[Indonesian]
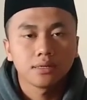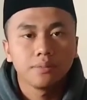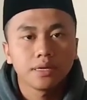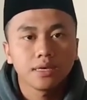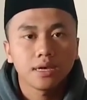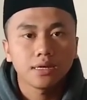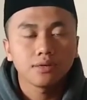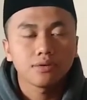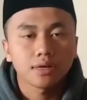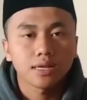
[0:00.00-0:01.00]

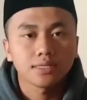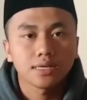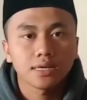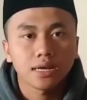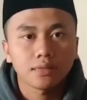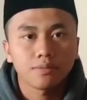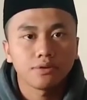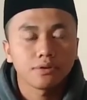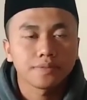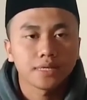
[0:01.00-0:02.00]
Demikian urayan singkat
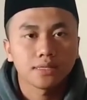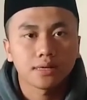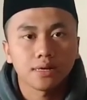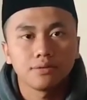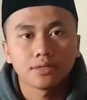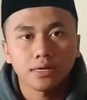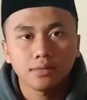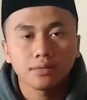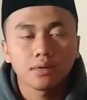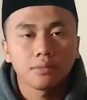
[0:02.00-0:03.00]
Pondok Pesantren Al
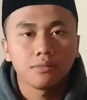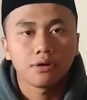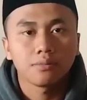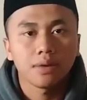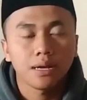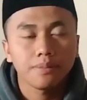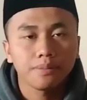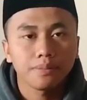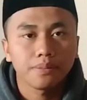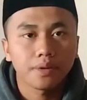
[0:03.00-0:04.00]
Husain. Mohon maaf
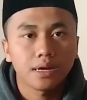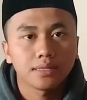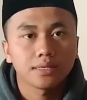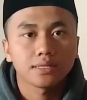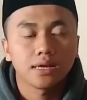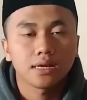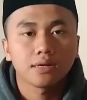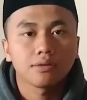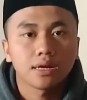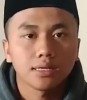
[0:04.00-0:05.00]
atas segala
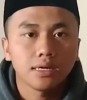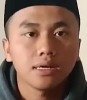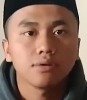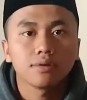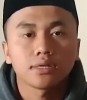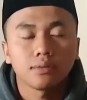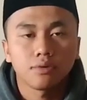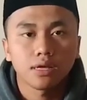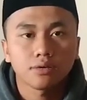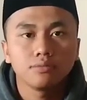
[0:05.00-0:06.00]
kekurangannya.
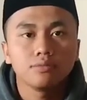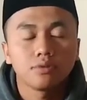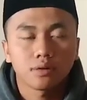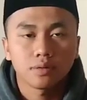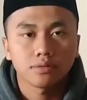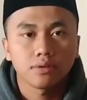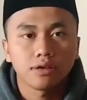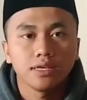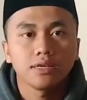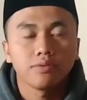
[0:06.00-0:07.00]
Wassalamualaikum
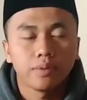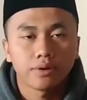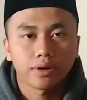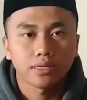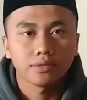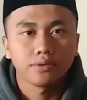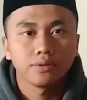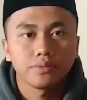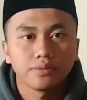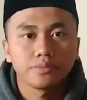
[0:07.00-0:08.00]
warahmatullahi
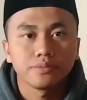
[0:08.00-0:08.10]
wabarakatuh.